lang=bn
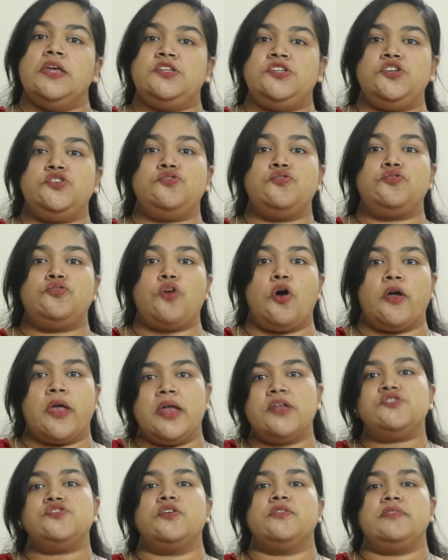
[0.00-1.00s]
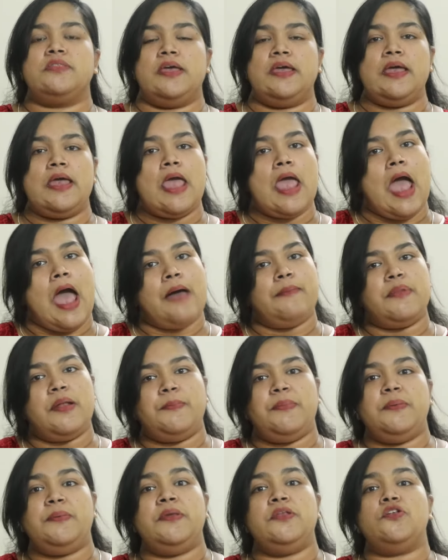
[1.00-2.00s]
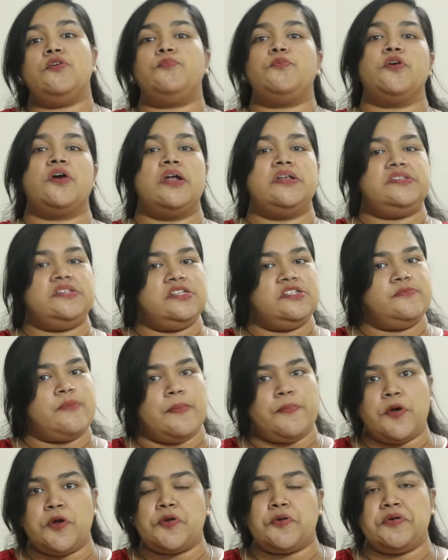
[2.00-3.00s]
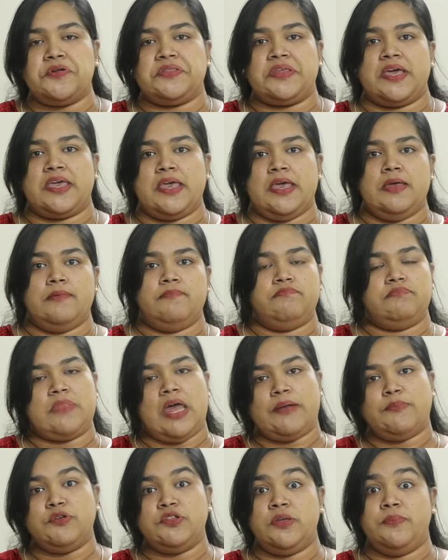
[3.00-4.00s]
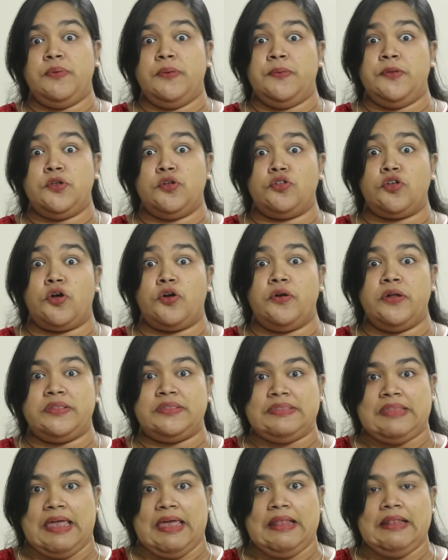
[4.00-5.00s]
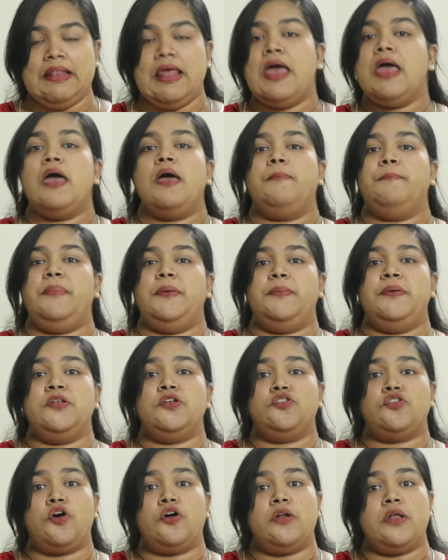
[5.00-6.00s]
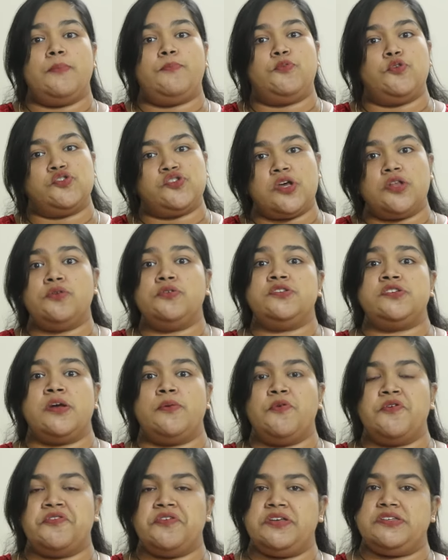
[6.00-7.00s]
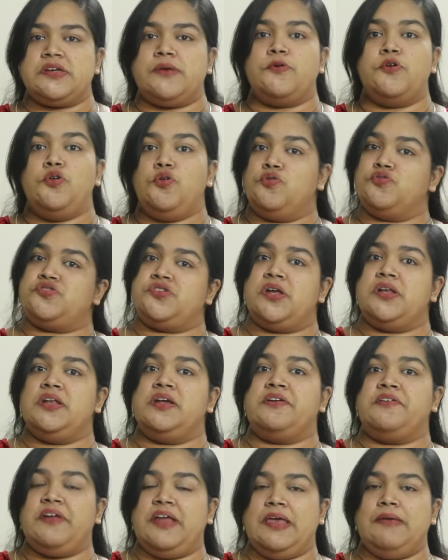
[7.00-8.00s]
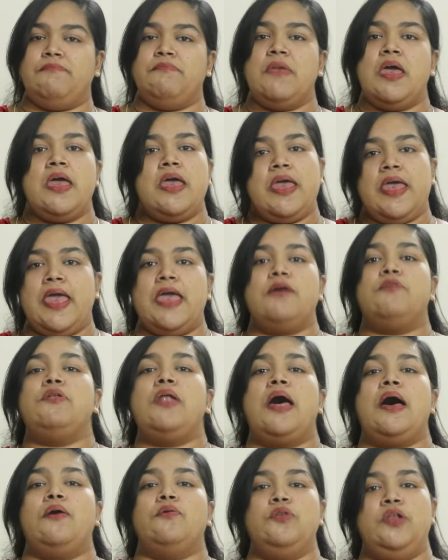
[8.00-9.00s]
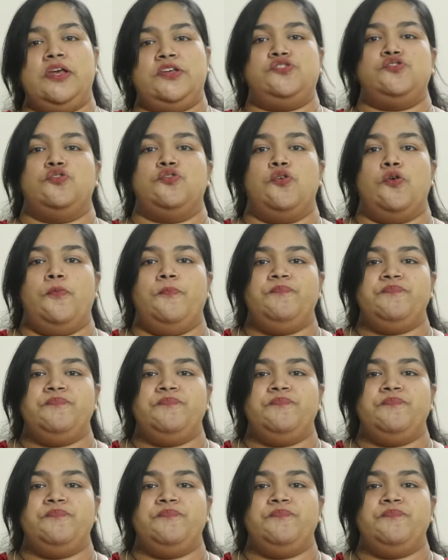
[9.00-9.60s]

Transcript: শিশুর ত্বকের যত্নে আমরা বিভিন্ন প্রকার জিনিস ব্যবহার করে থাকি তার মধ্যে বিভিন্ন ধরনের তেল বিভিন্ন ধরনের প্রসাধনী সামগ্রী যেমন লোশন ক্রিম এগুলা উল্লেখযোগ্য